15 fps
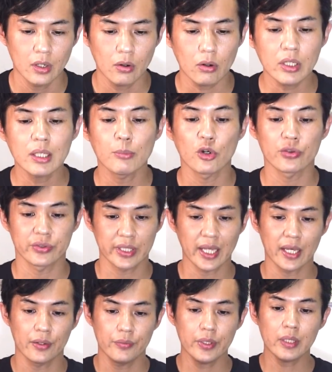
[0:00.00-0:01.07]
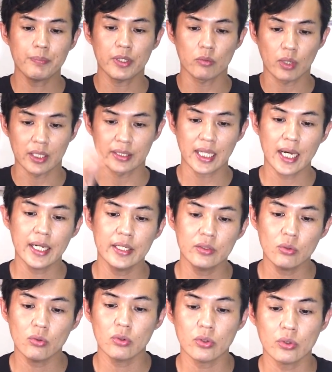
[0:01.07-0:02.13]
ほいでもって、フィリピンは大
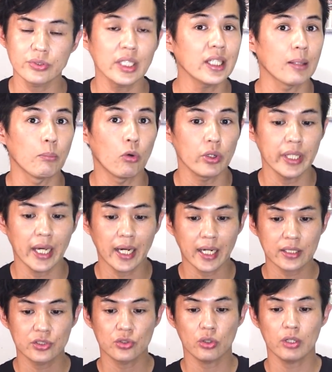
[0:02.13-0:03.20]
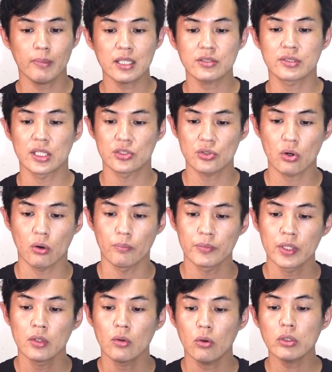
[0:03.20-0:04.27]
統領選で盛り上がっちょりますでしょ
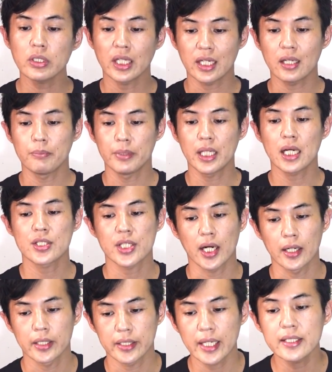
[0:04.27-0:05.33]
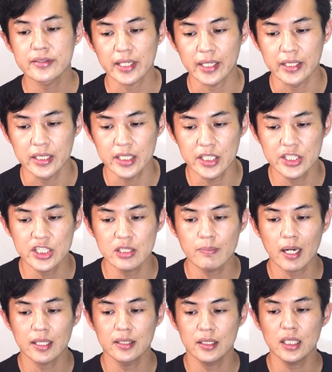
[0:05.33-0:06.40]
う。ほいでね、皆さん、現在、一
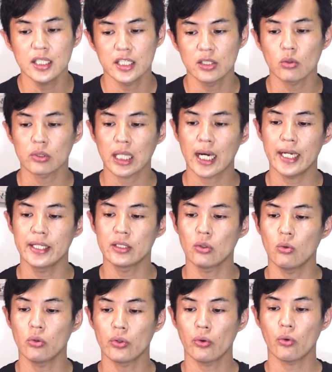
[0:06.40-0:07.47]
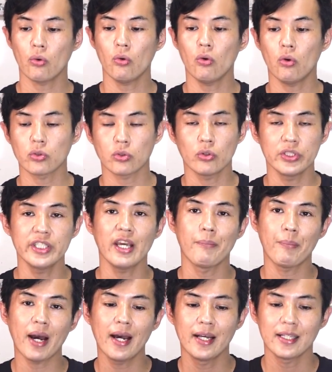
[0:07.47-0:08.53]
番人気の大統領候補といえ
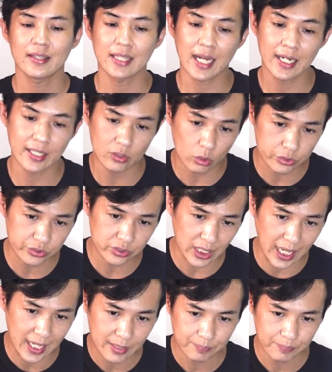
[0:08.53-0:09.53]
ば、誰とすか